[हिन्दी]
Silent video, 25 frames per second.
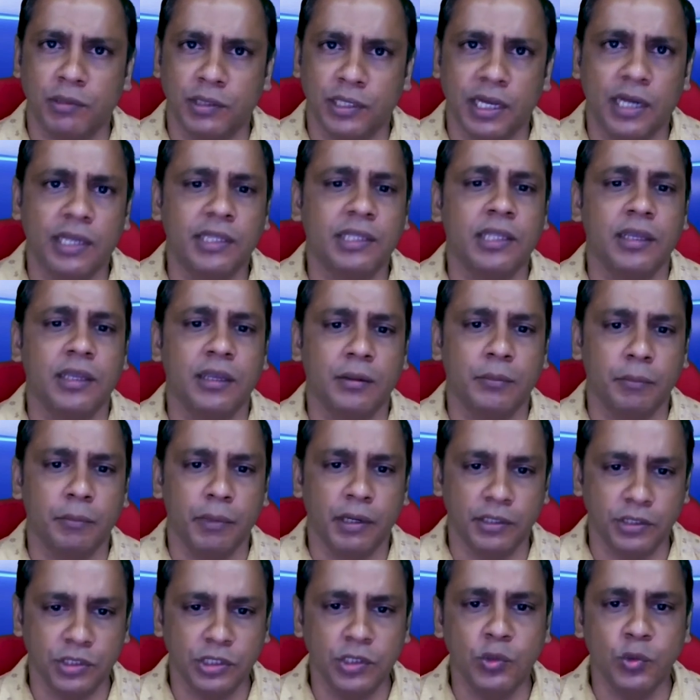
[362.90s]
से विद्यार्थी
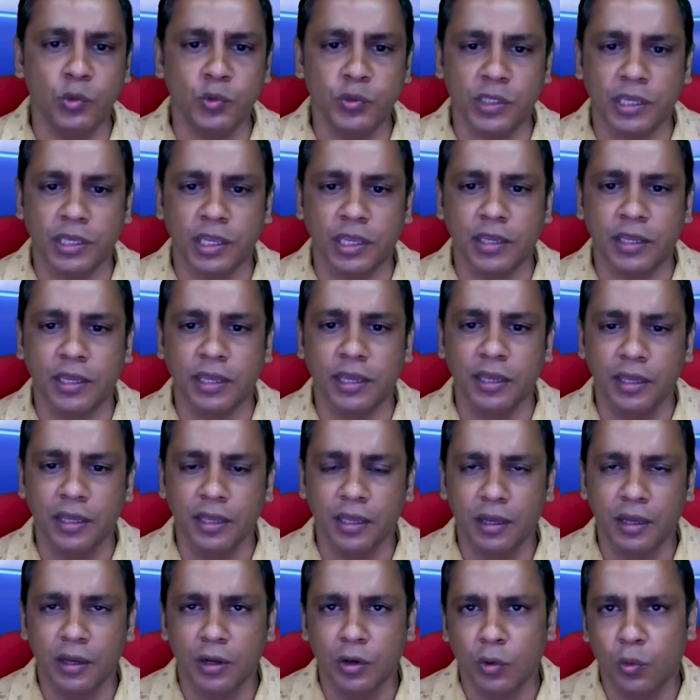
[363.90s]
परिचित हो सकेंगे
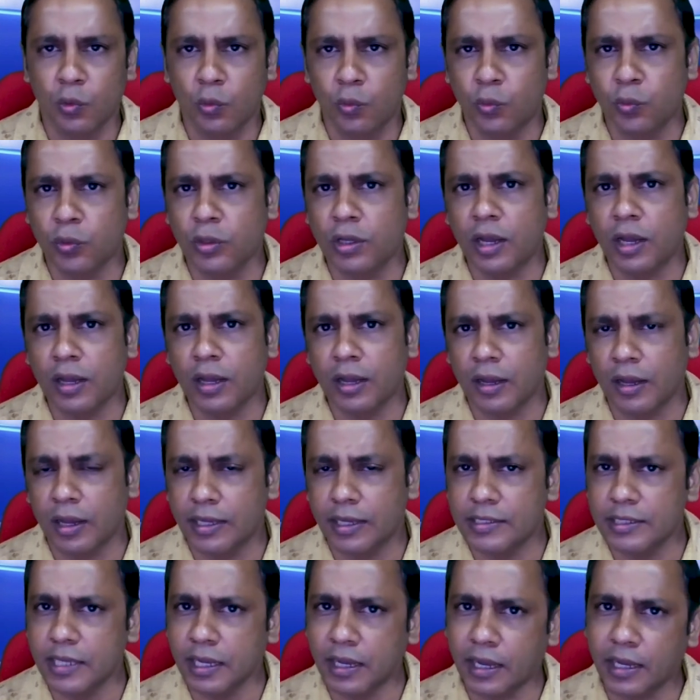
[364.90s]
उनका
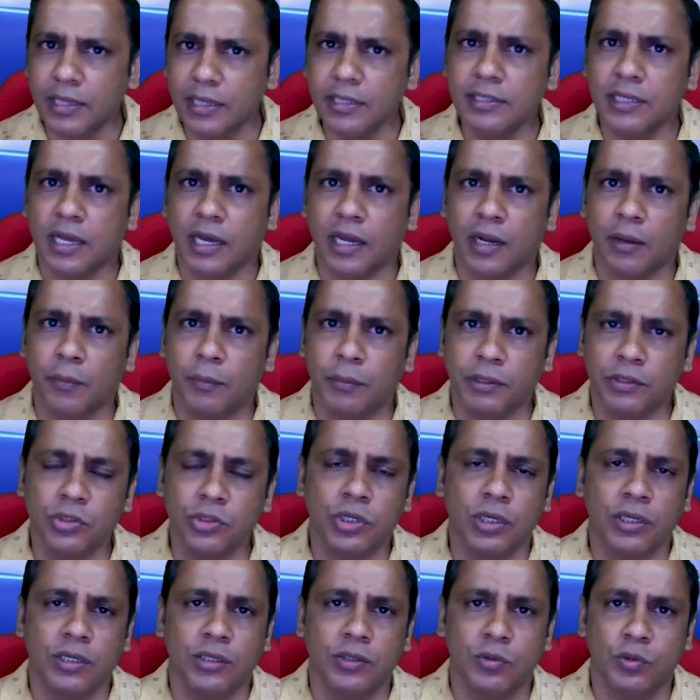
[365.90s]
ऐसा कई सारा
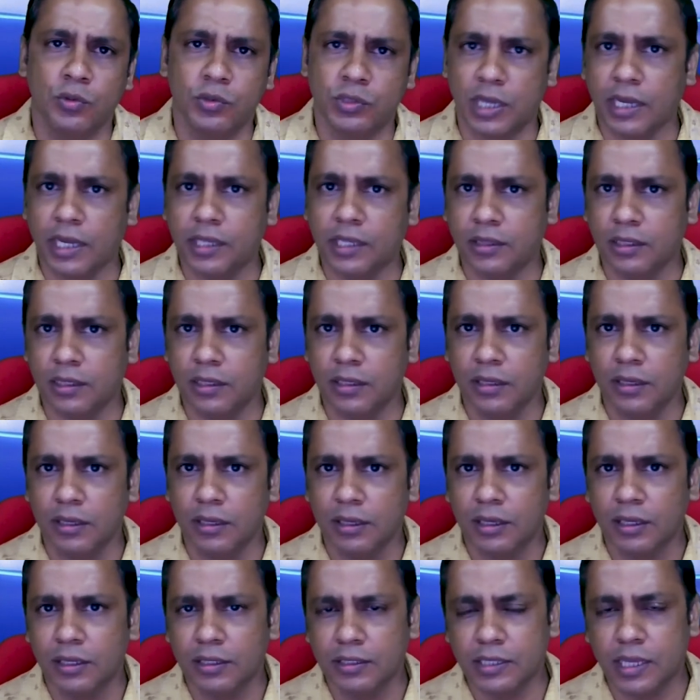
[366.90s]
पक्ष है जो साहित्य
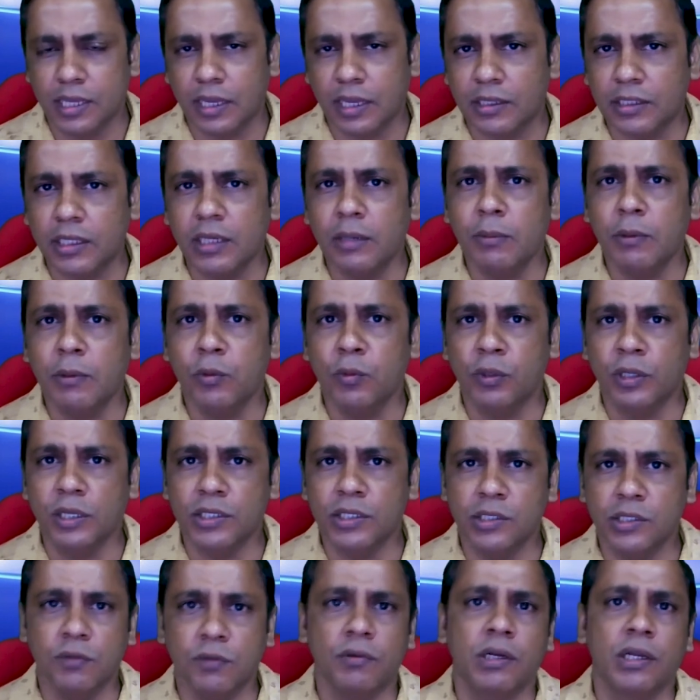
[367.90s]
से इतर भी
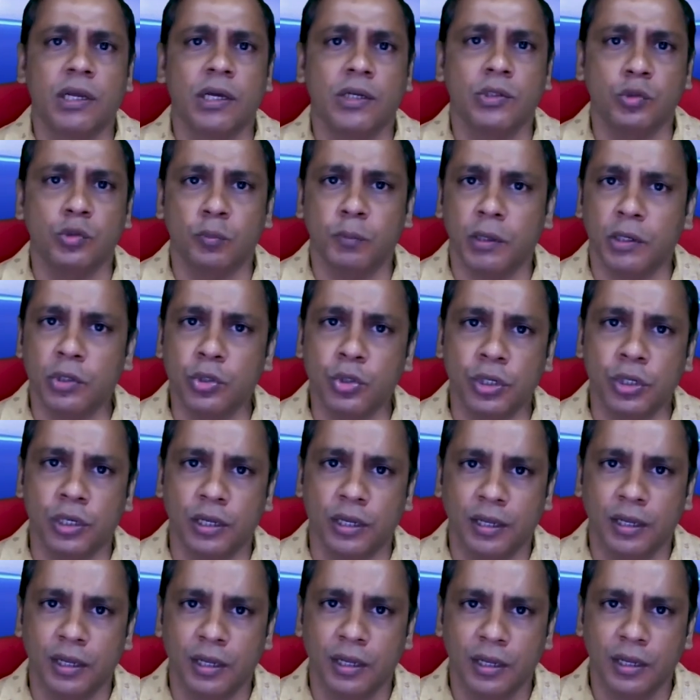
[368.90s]
उनके जीवन का जो पक्ष
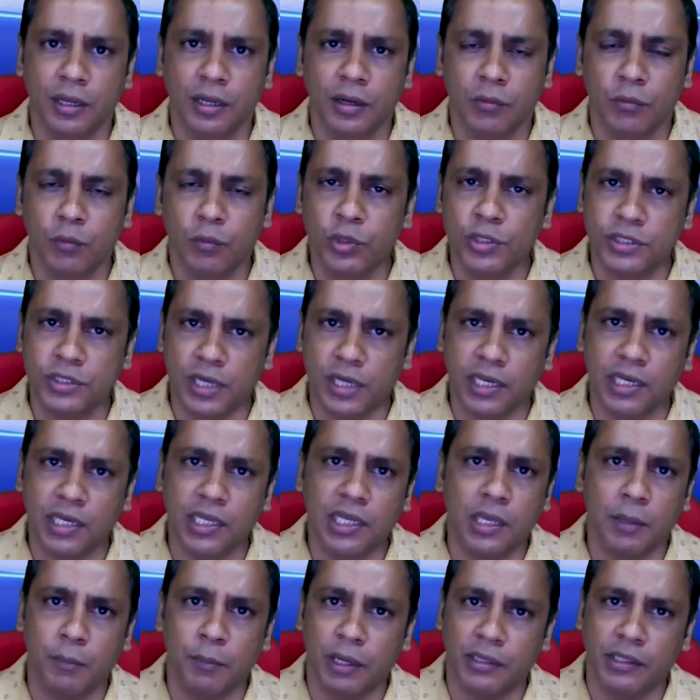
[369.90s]
है वो इस
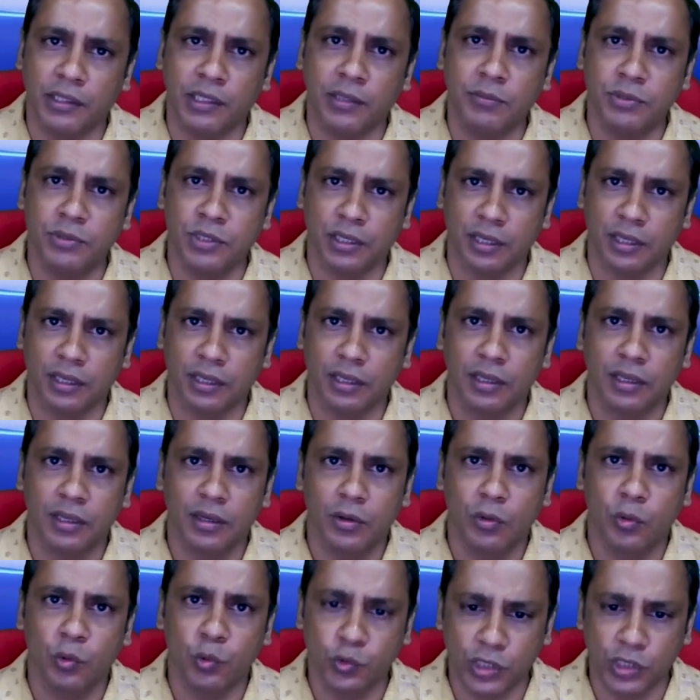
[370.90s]
डायरी के माध्यम से
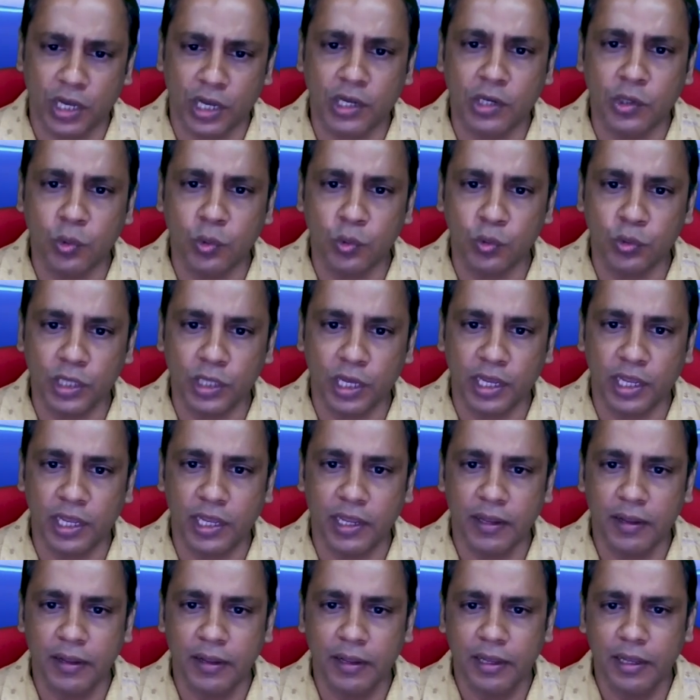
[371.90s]
उजागर होता
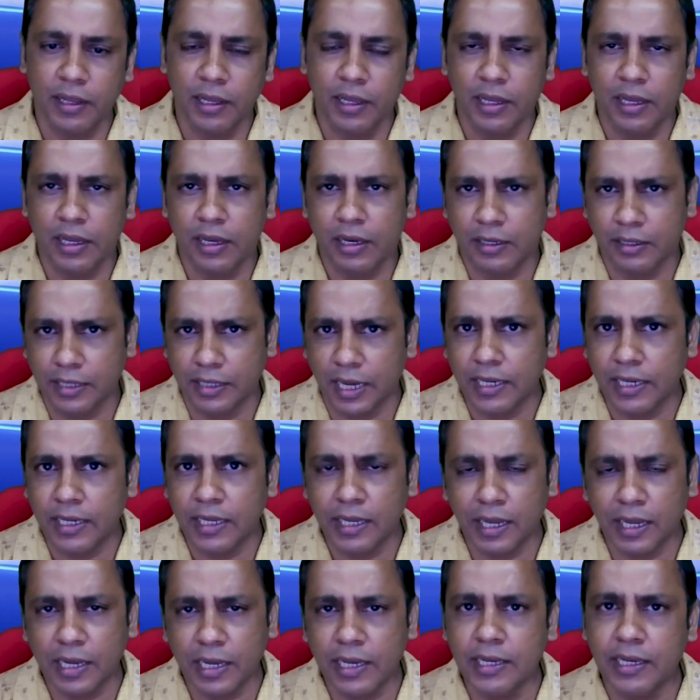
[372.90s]
है
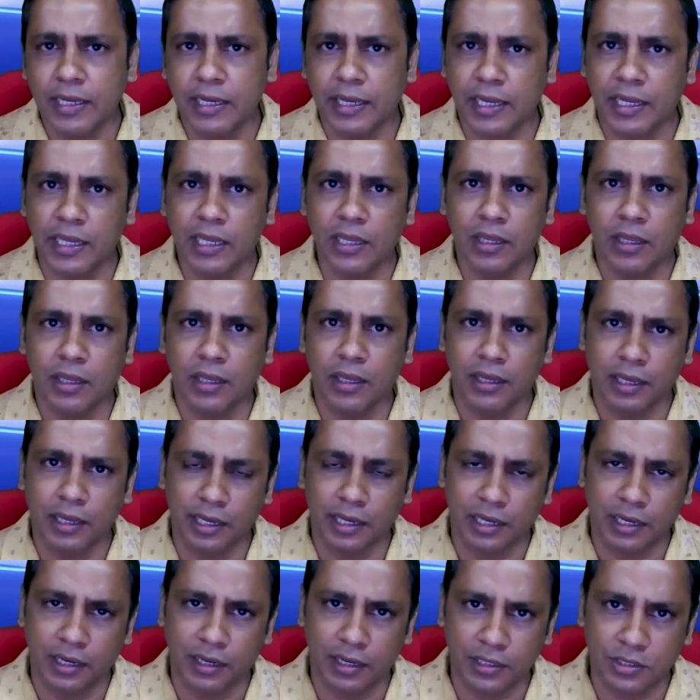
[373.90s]
डायरी कहीं ना कहीं
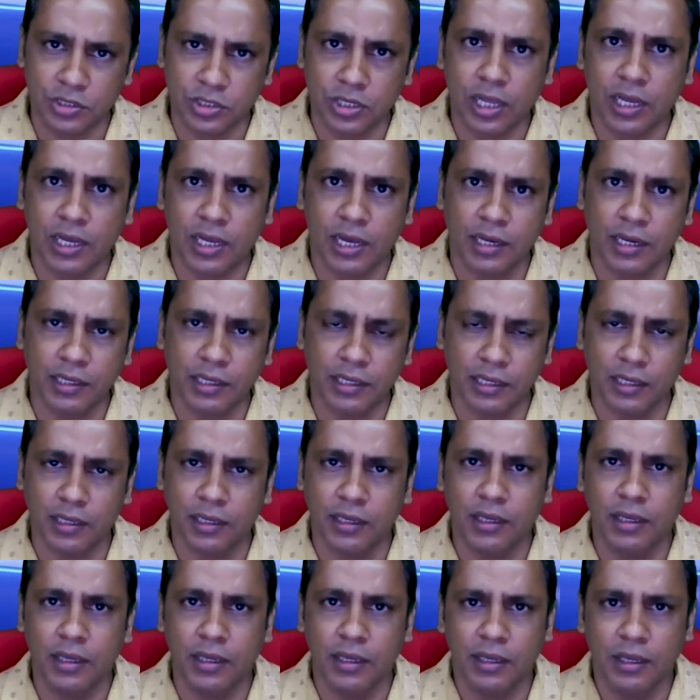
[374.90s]
एक रचनाकार
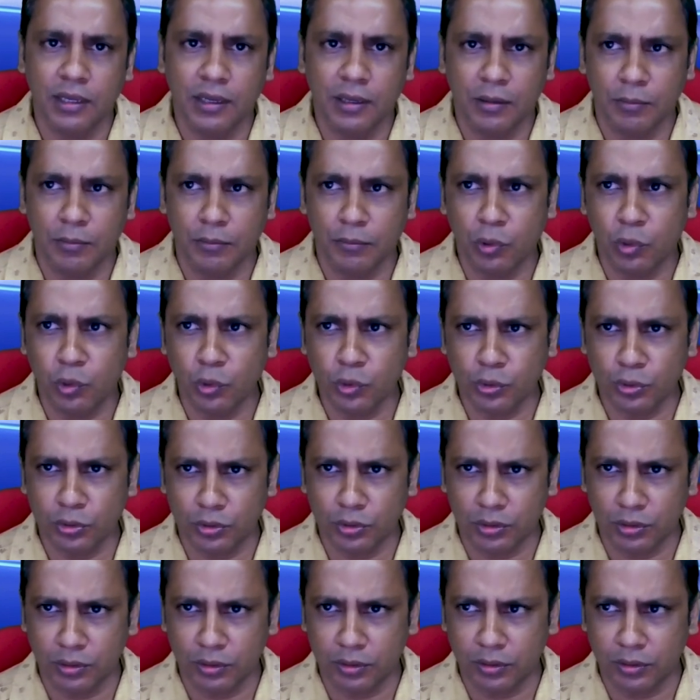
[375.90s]
की बहुत